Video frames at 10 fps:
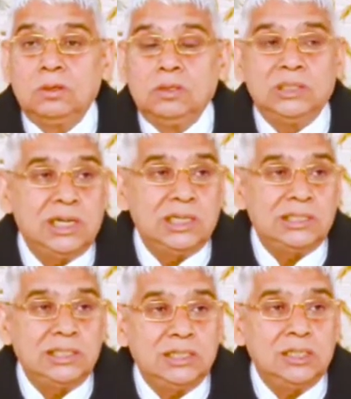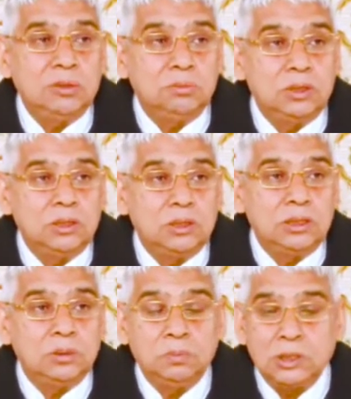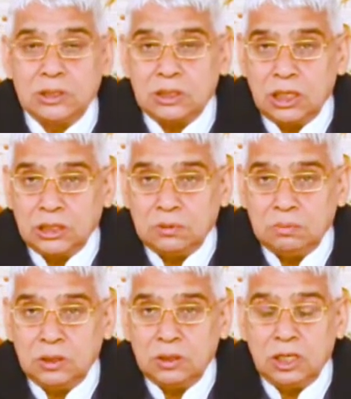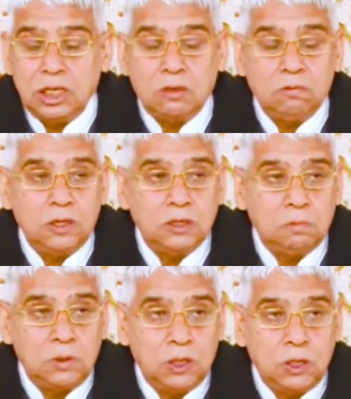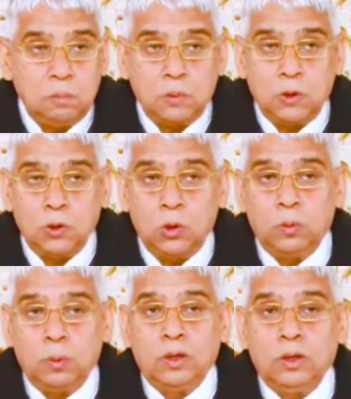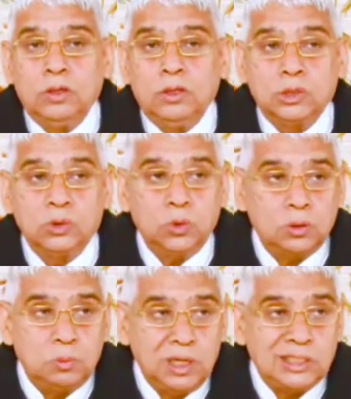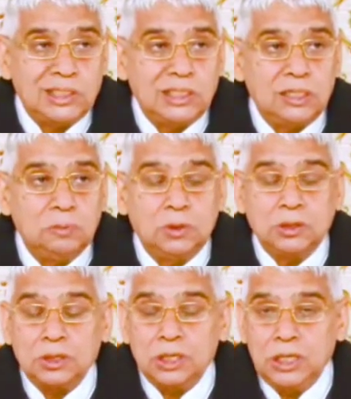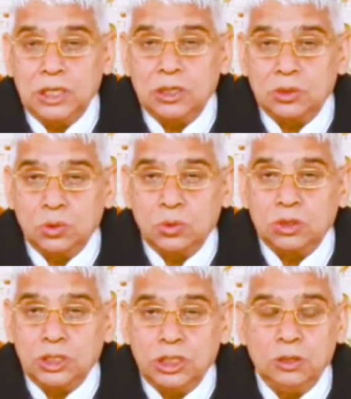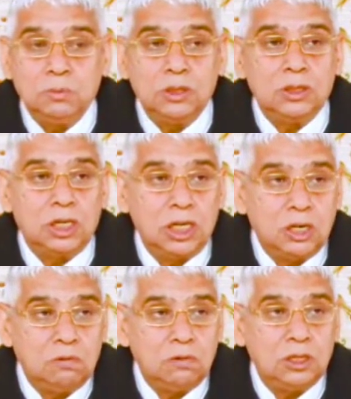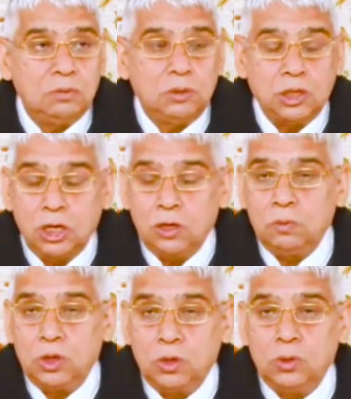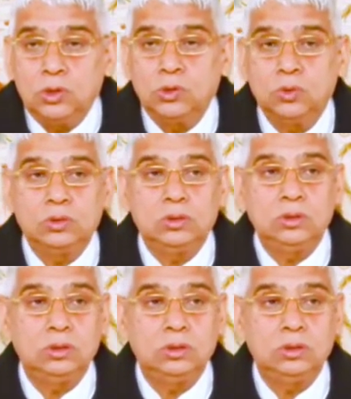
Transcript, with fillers: छियासी के मंत्र छब्बीस सताइस में ऋग्वेद मंडल नंबर नौ सूक्त बयासी के मंत्र एक दो तीन में ऋग्वेद मंडल नंबर नौ सूक्त